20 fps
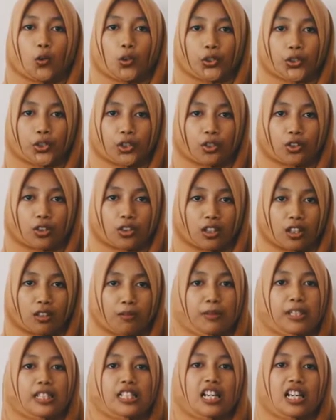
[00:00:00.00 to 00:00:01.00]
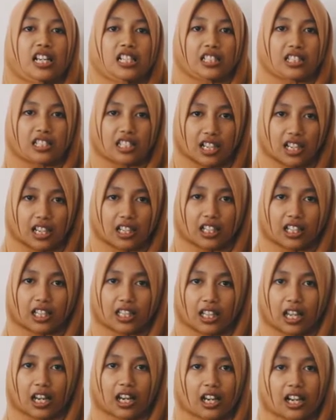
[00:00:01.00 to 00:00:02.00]
Untuk lebih jelasnya,
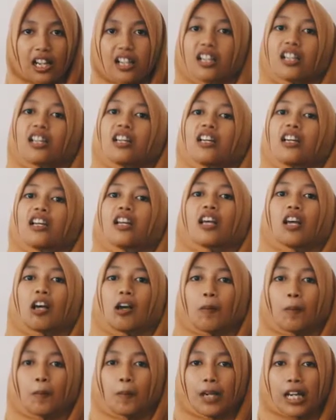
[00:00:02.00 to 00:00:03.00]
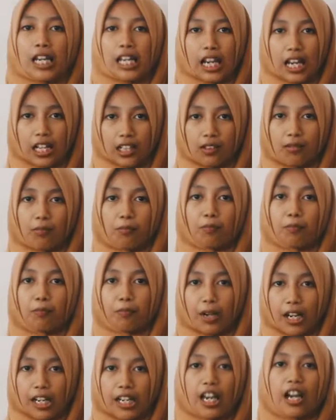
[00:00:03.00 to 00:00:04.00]
kita akan melihat
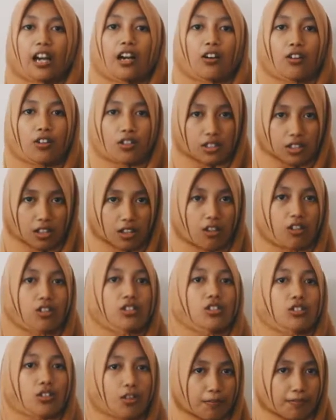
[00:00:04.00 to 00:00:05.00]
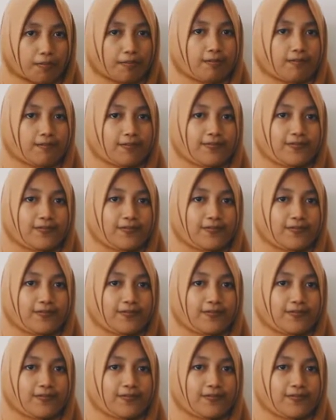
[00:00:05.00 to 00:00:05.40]
pada osiloskop.